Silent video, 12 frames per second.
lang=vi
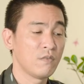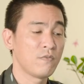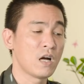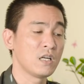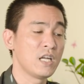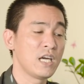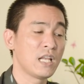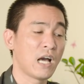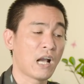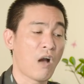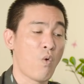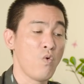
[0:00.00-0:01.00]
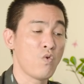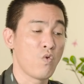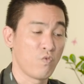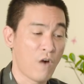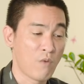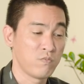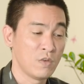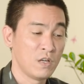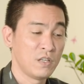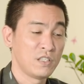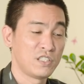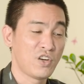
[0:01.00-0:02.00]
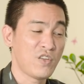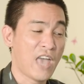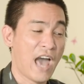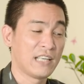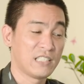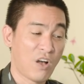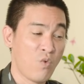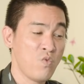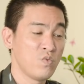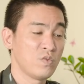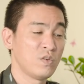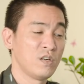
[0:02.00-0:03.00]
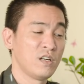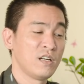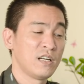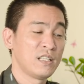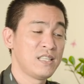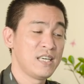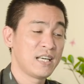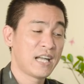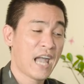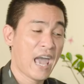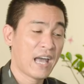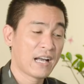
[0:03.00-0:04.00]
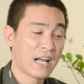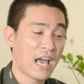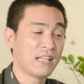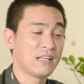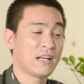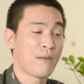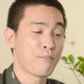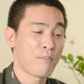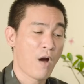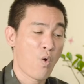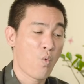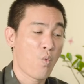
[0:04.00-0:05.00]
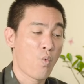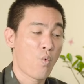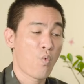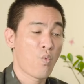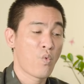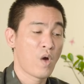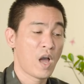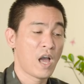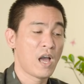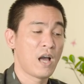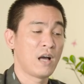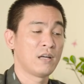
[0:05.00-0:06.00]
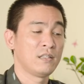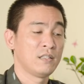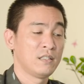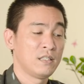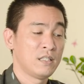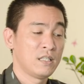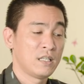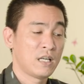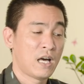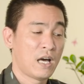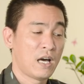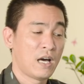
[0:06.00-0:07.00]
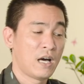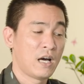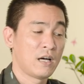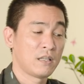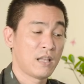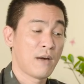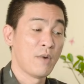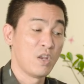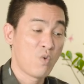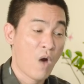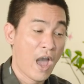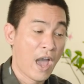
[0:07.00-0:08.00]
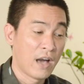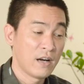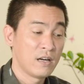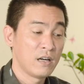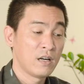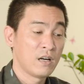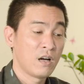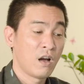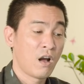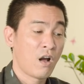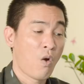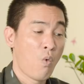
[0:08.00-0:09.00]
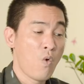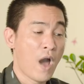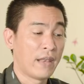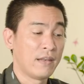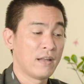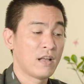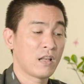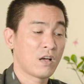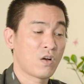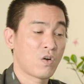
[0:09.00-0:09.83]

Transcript: vận niên là cẩu cùng phong chó dại xấu thiên can canh gặp mậu à à, là bình hòa ngũ hành đó